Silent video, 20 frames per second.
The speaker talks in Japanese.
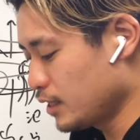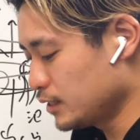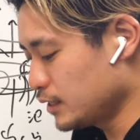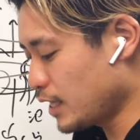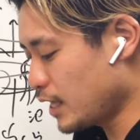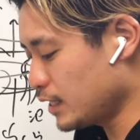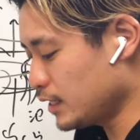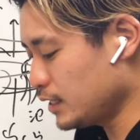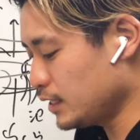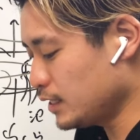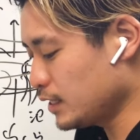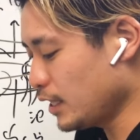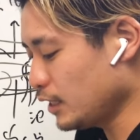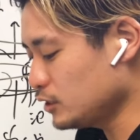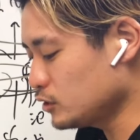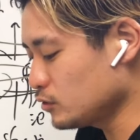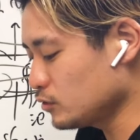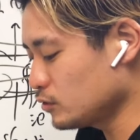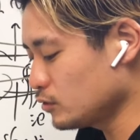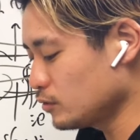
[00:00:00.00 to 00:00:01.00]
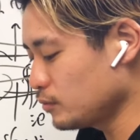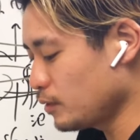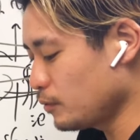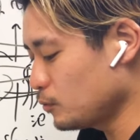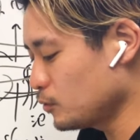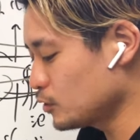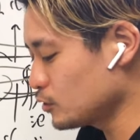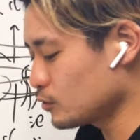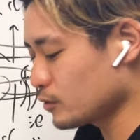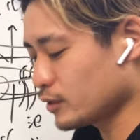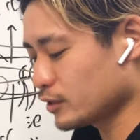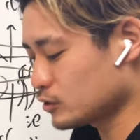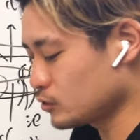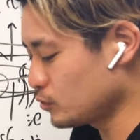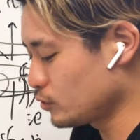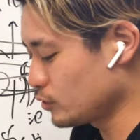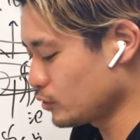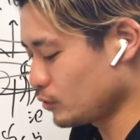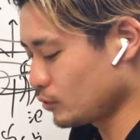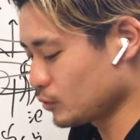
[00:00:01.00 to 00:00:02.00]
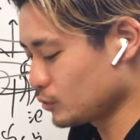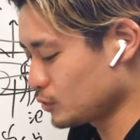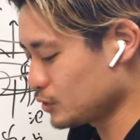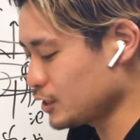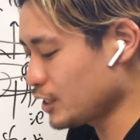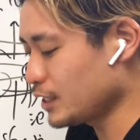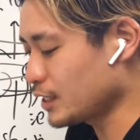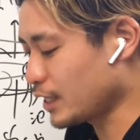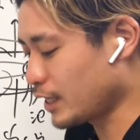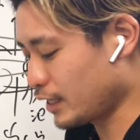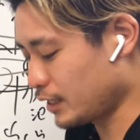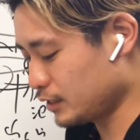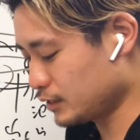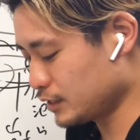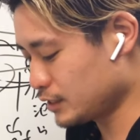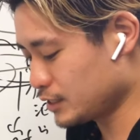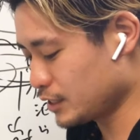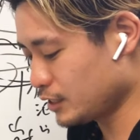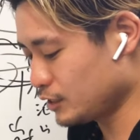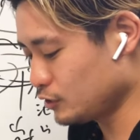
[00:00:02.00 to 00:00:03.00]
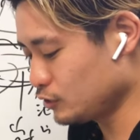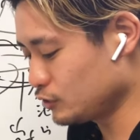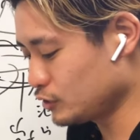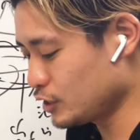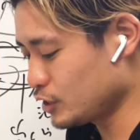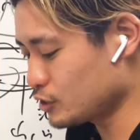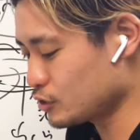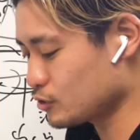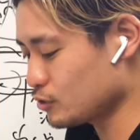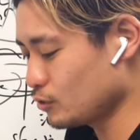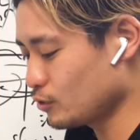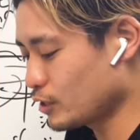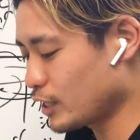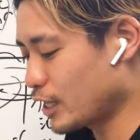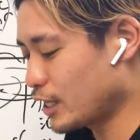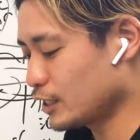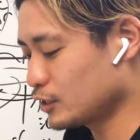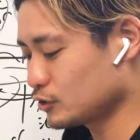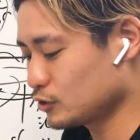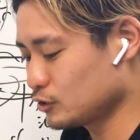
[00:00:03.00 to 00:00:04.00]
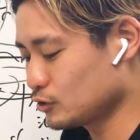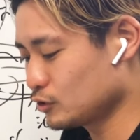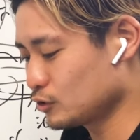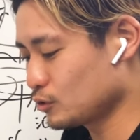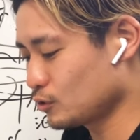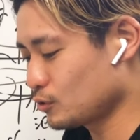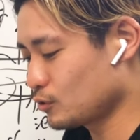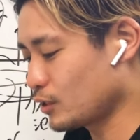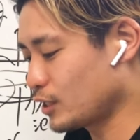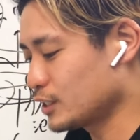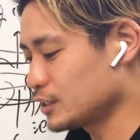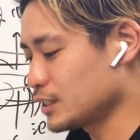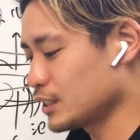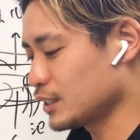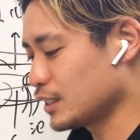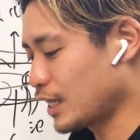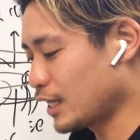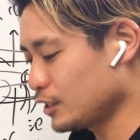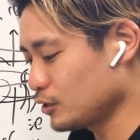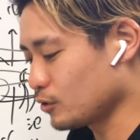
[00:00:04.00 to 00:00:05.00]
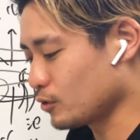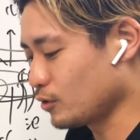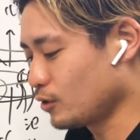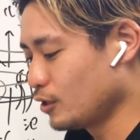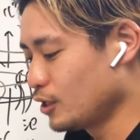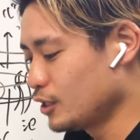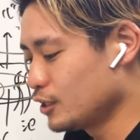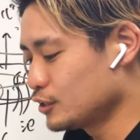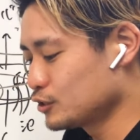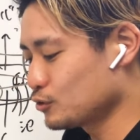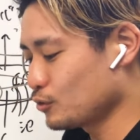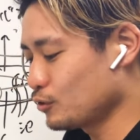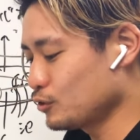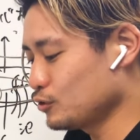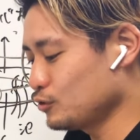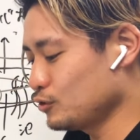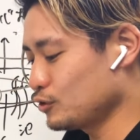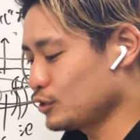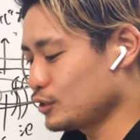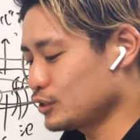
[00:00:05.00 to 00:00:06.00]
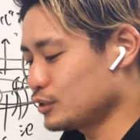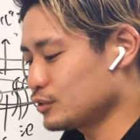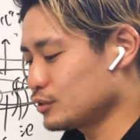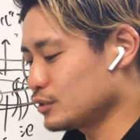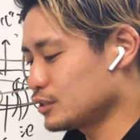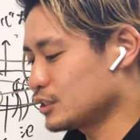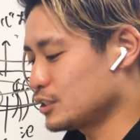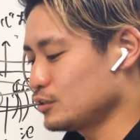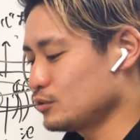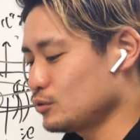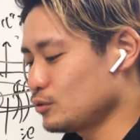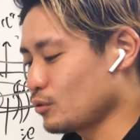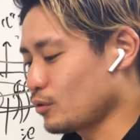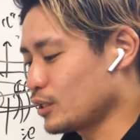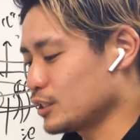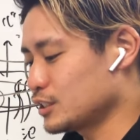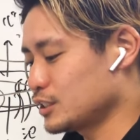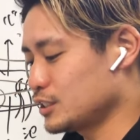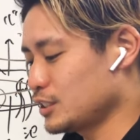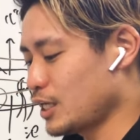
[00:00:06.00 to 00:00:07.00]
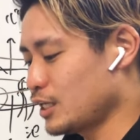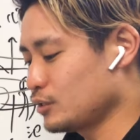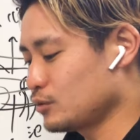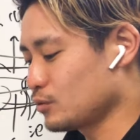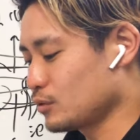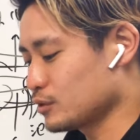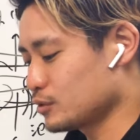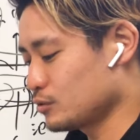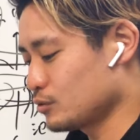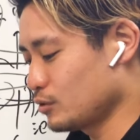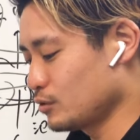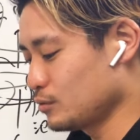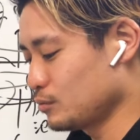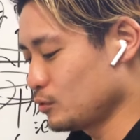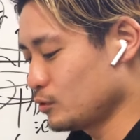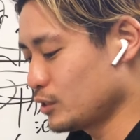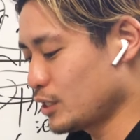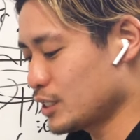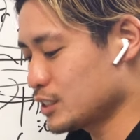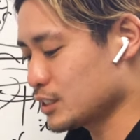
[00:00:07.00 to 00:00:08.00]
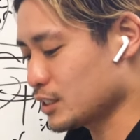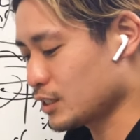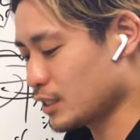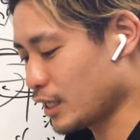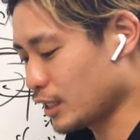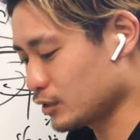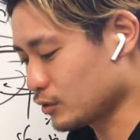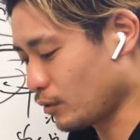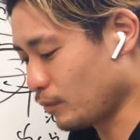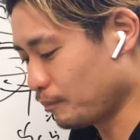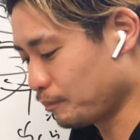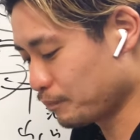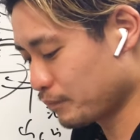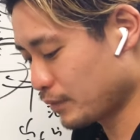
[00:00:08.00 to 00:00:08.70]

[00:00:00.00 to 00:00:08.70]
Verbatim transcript: で、約束を守るとかそういうことじゃない。で、セレニティスとの友情とかじゃないのよ。そういう死ぬとか死なんとかそういう問題じゃないと。